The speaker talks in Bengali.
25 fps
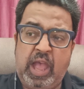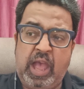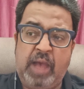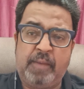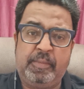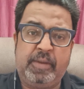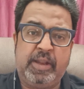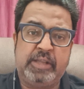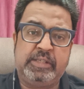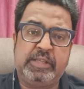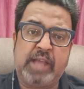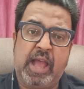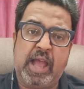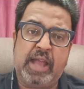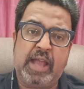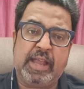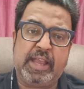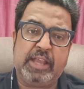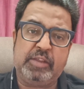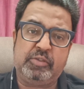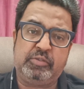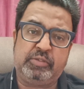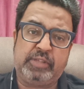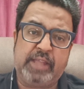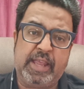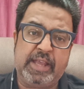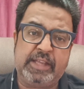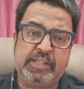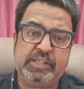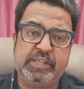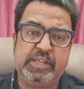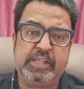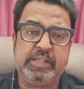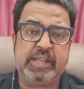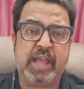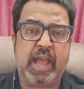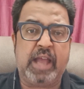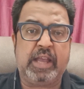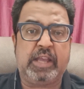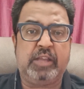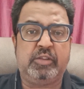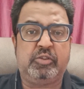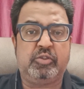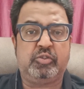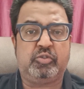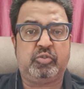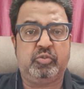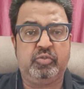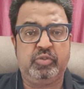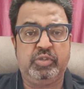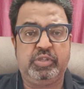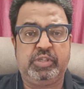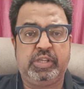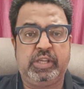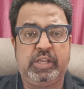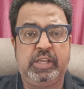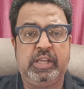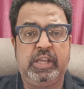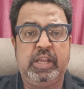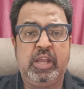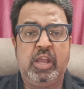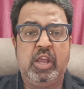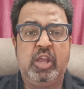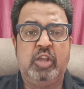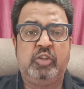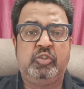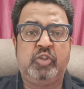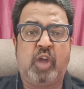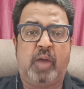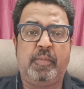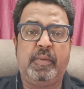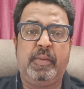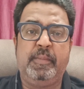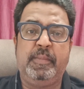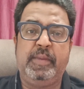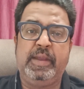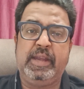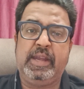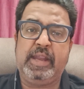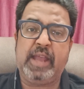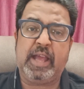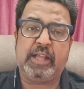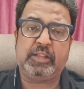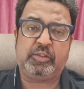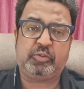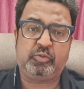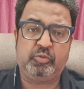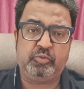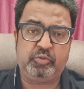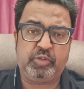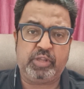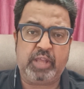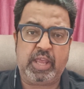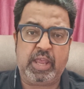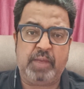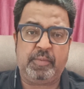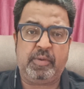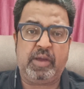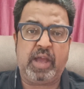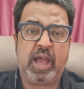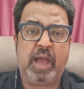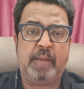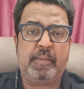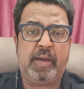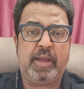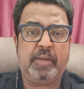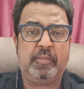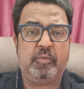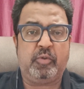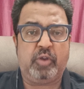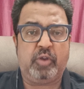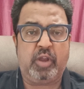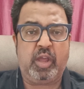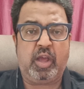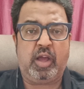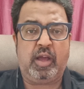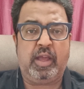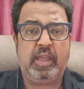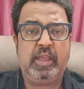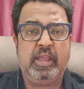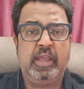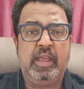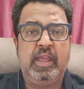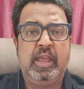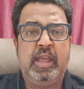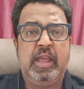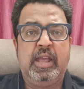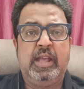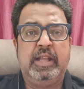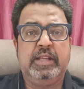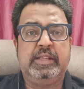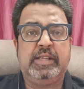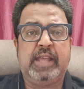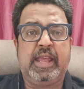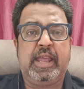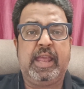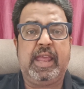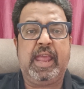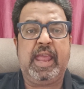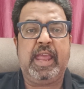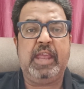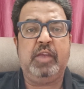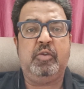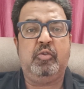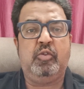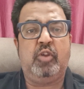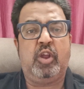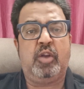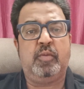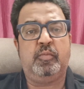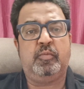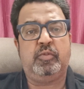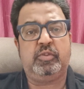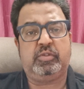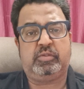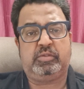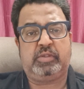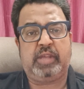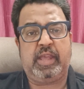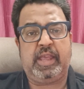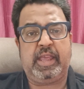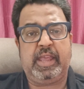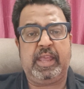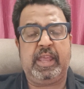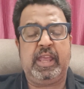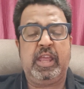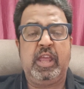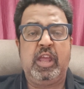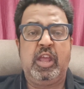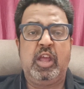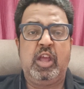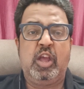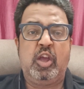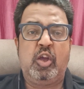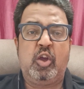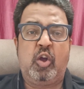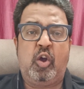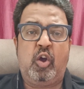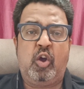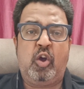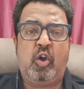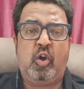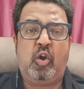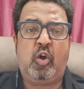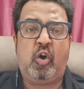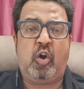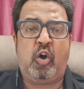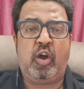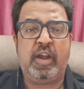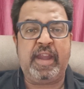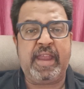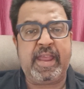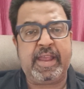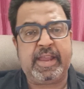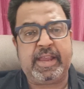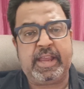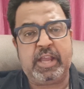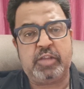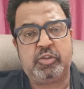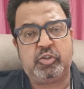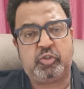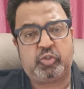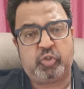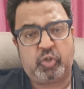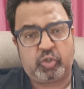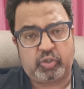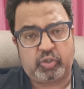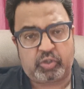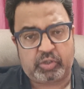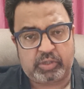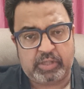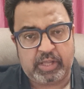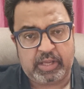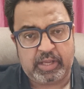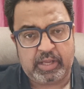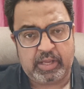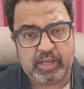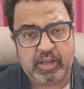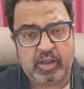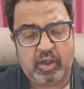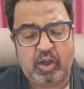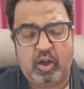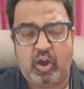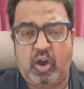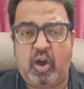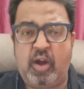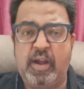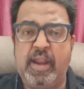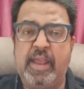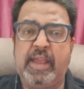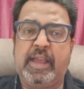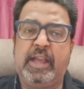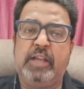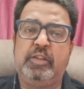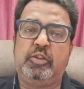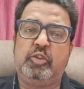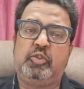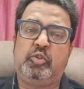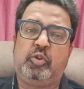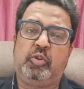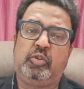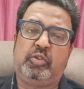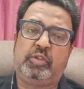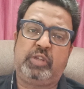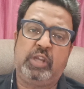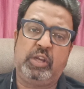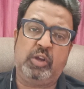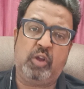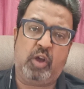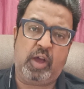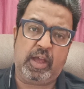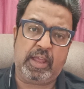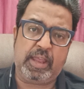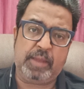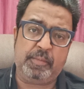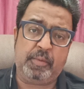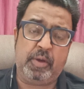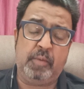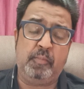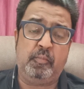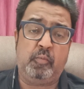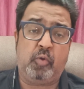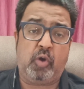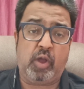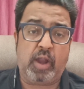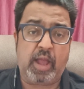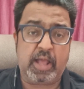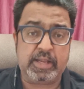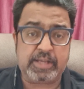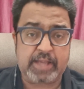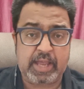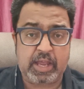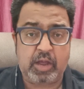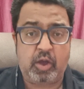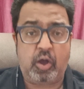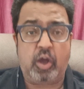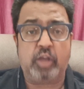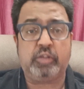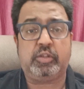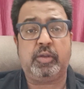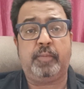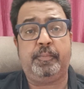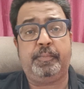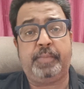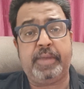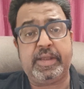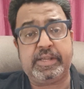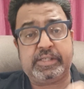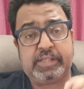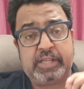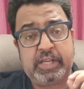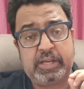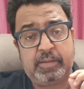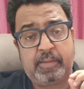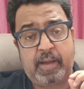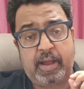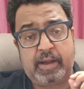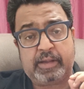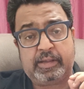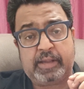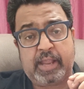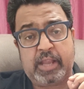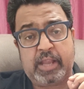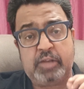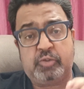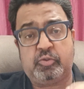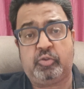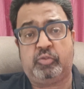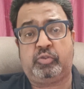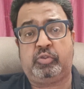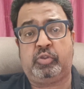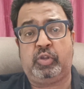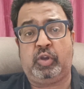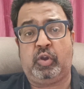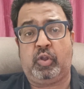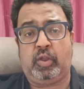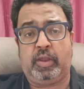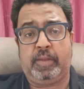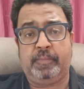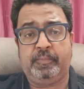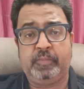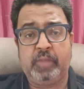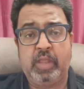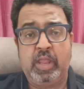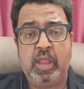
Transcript: আমরা যা কিছু দেখছি যা কিছু শুনছি সবই মিডিয়ার থ্রু দিয়ে এবং আমার মনে হয় যে এইগুলোর মধ্যে অনেক কিছু সত্যি অনেক কিছু সত্যি নয় এবং বলা যায় হয়তো বেশিরভাগটাই সত্যি নয়